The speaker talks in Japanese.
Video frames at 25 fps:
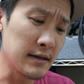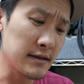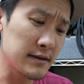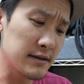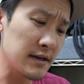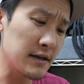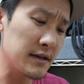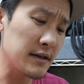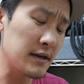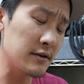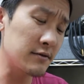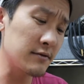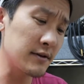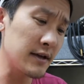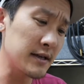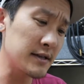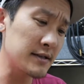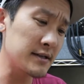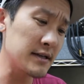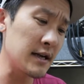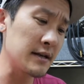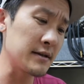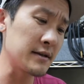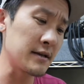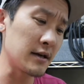付けてくれ
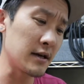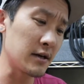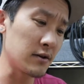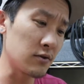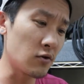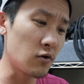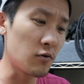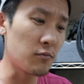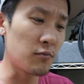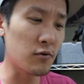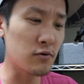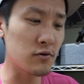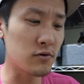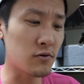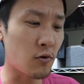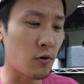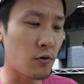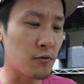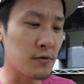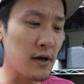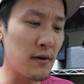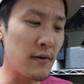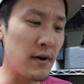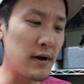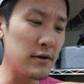てたんだけど、僕
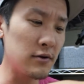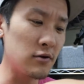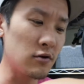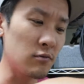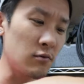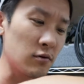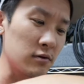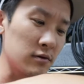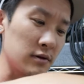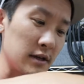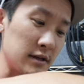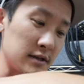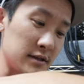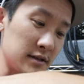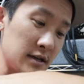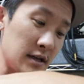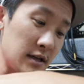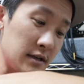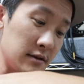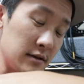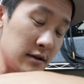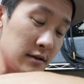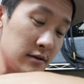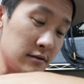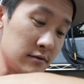こだわりを持って
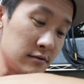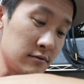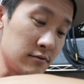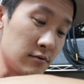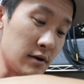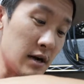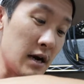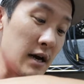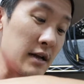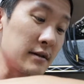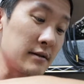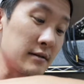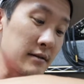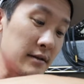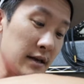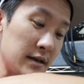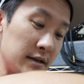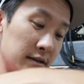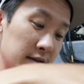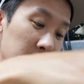使ってるのがあって、